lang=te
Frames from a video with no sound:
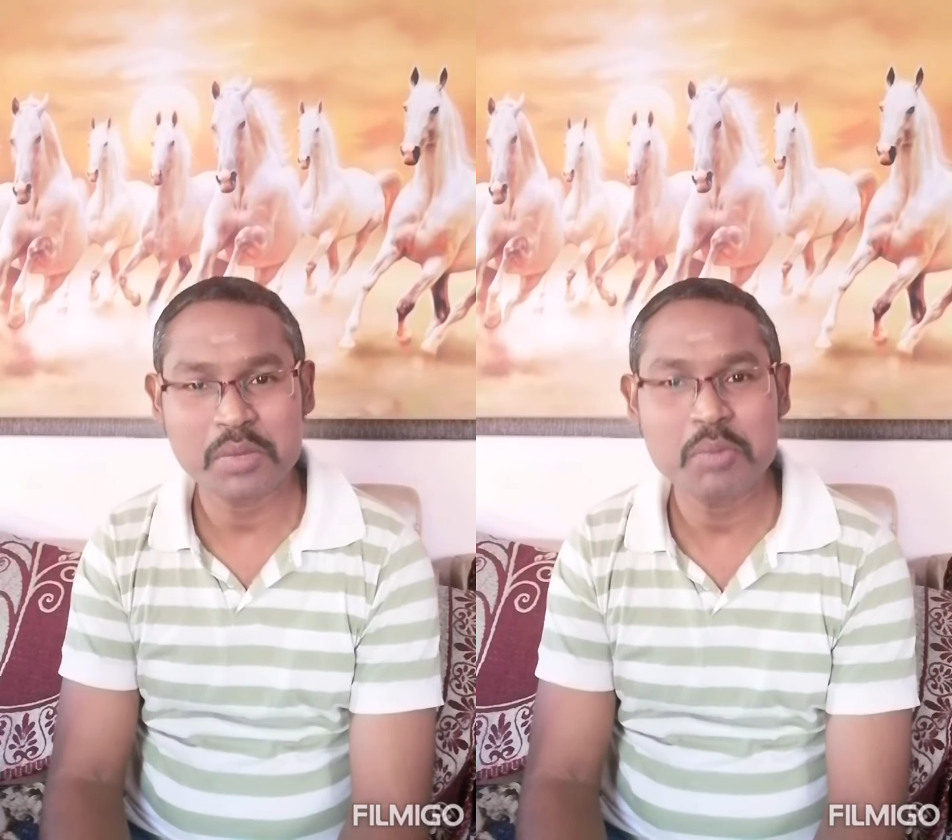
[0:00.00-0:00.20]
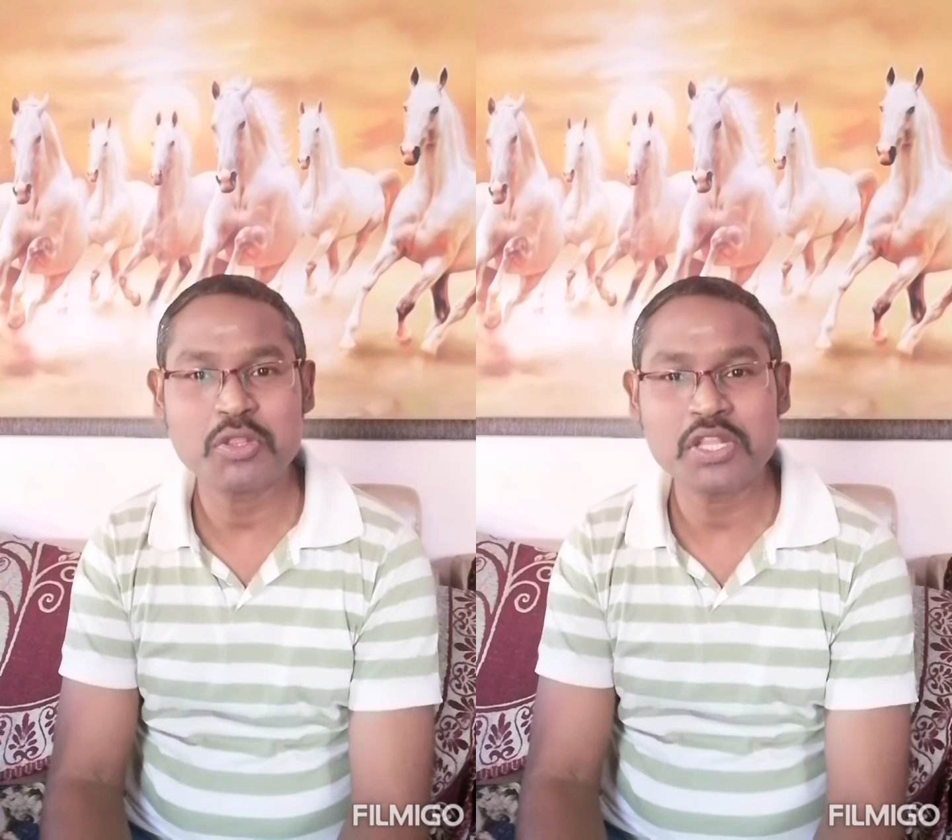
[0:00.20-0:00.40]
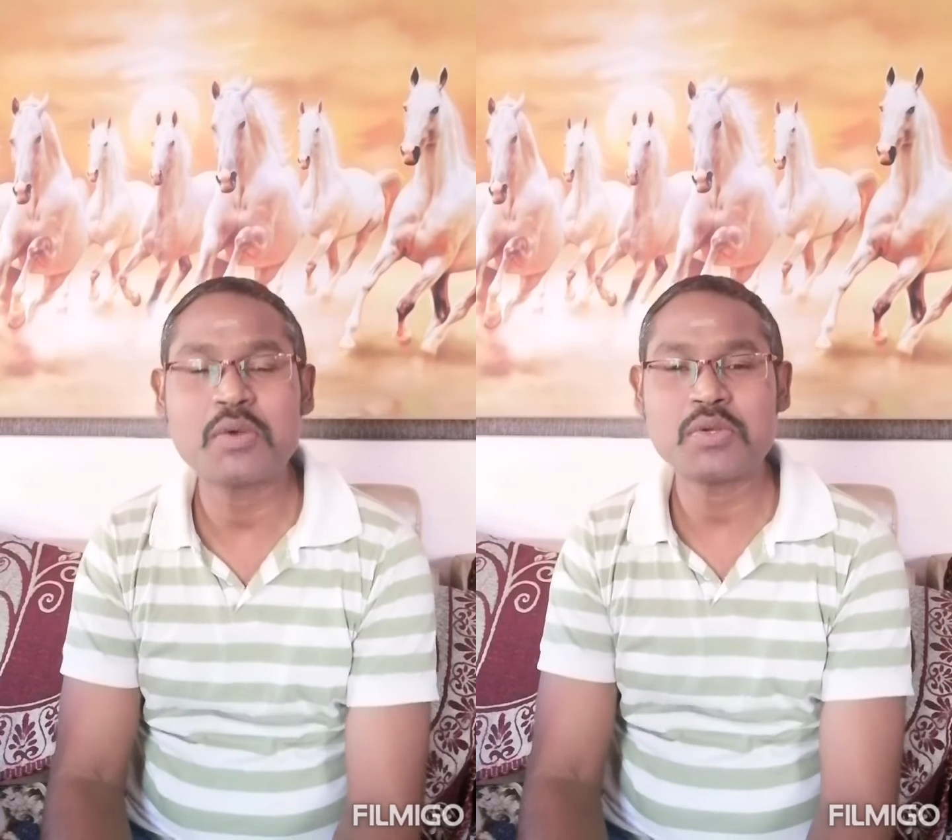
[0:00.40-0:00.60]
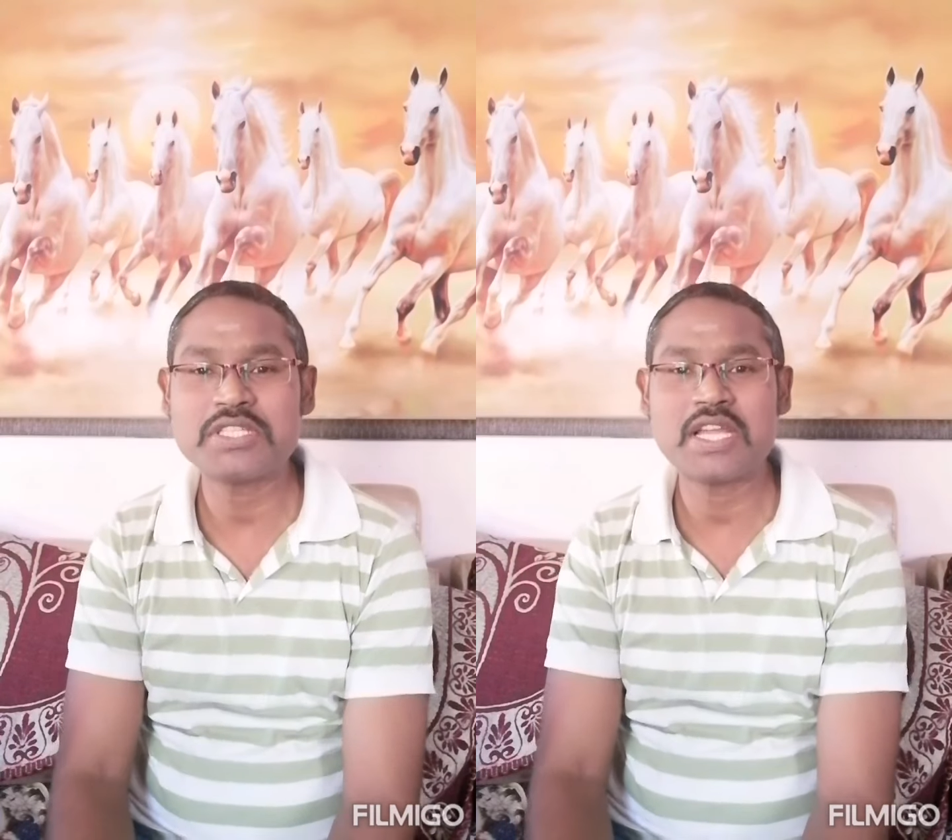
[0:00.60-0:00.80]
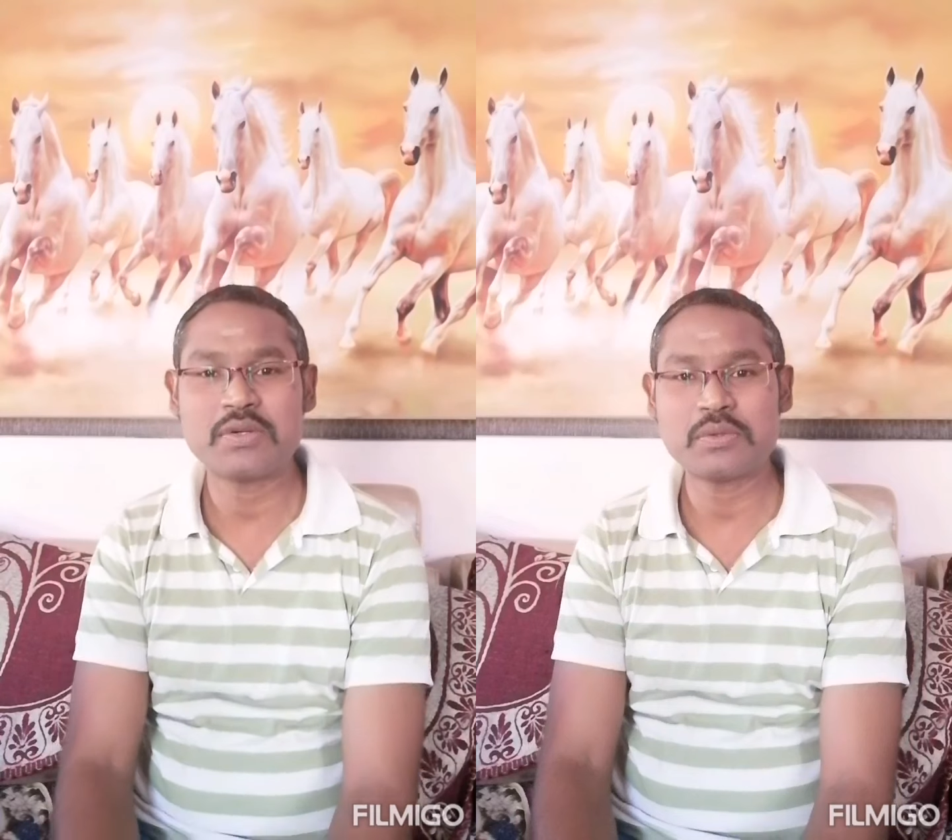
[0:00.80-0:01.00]
మీ ముందరకు
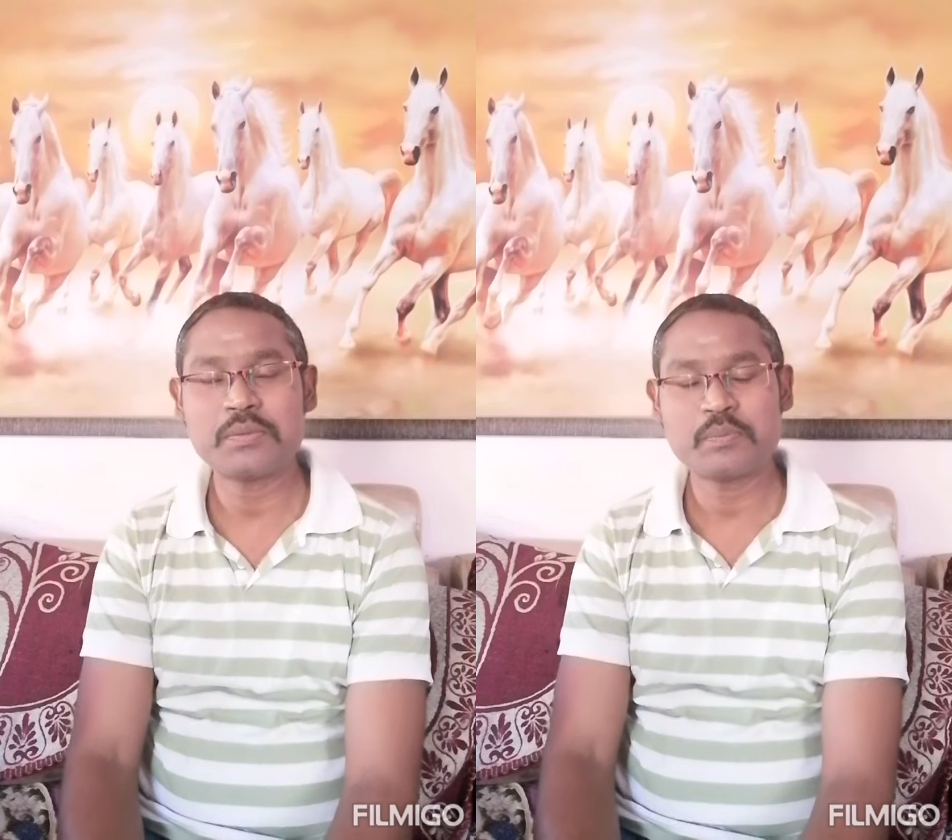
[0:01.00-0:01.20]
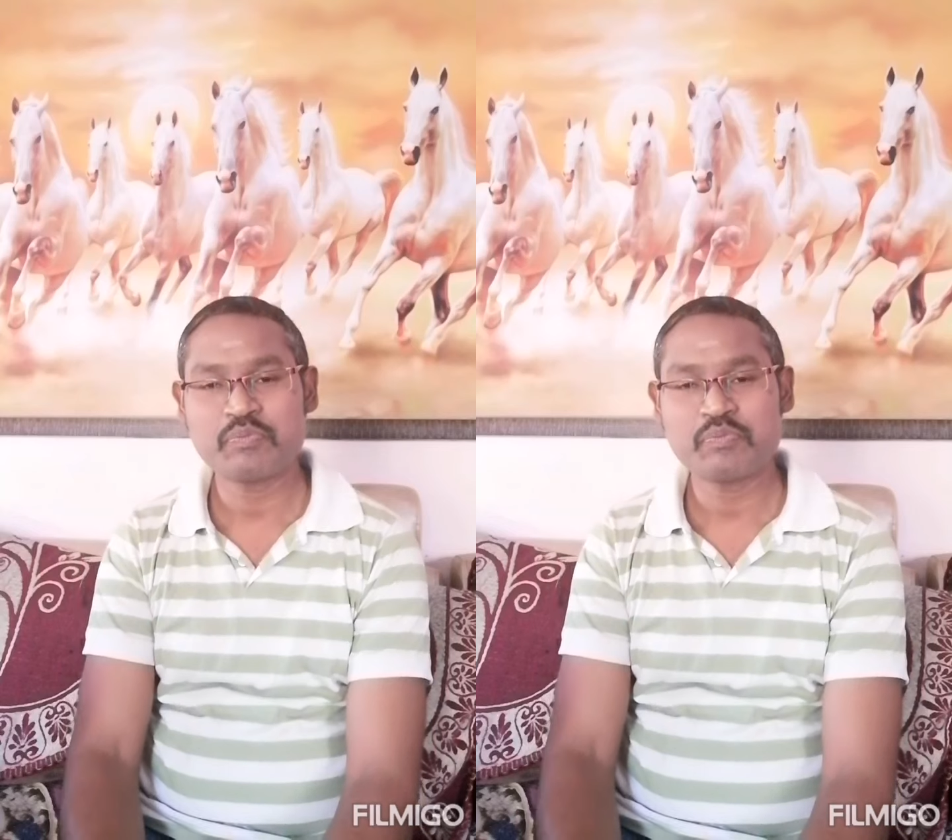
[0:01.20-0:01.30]
వచ్చాను